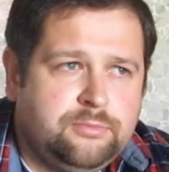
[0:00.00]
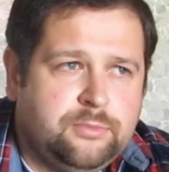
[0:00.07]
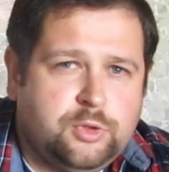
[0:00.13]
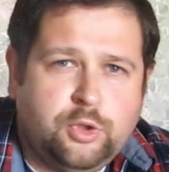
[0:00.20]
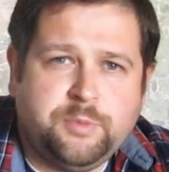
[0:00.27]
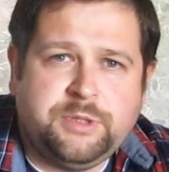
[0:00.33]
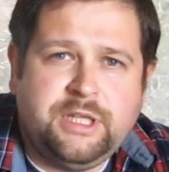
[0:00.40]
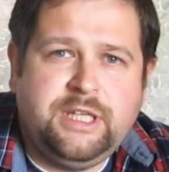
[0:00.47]

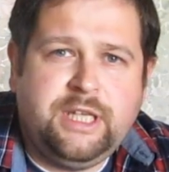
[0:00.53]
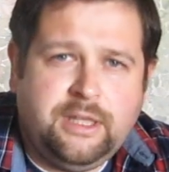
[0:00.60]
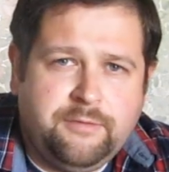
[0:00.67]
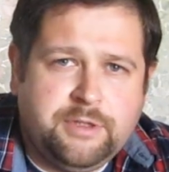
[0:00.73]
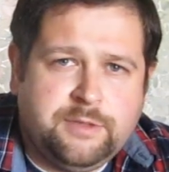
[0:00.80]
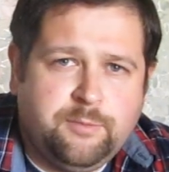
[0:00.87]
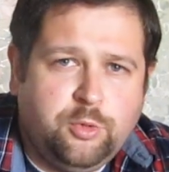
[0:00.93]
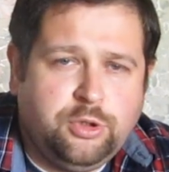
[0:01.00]
собственно,
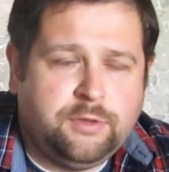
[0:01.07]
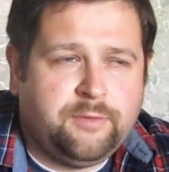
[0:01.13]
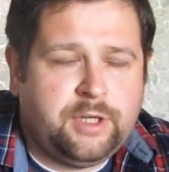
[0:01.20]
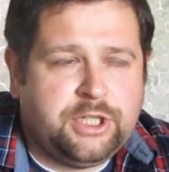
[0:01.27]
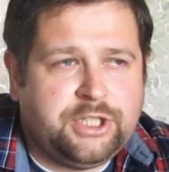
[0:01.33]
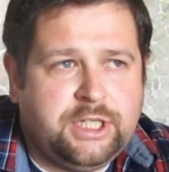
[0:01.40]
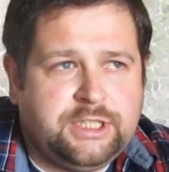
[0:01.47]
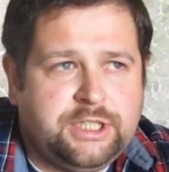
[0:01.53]
ненависть будет
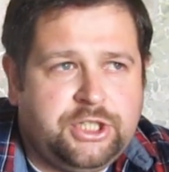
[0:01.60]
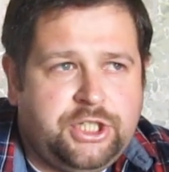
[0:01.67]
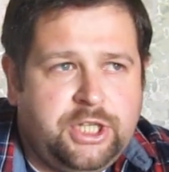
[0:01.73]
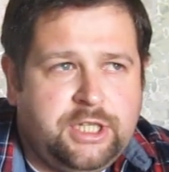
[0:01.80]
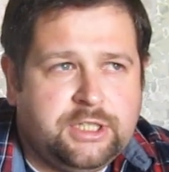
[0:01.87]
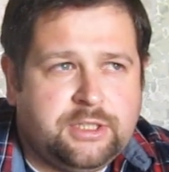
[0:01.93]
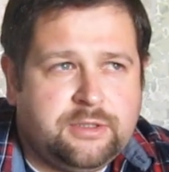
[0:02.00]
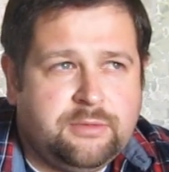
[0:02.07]
выражаться
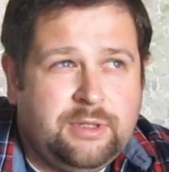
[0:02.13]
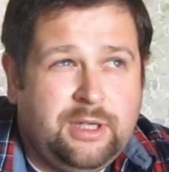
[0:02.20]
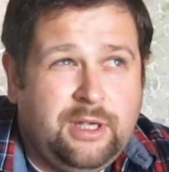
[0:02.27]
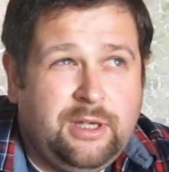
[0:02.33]
через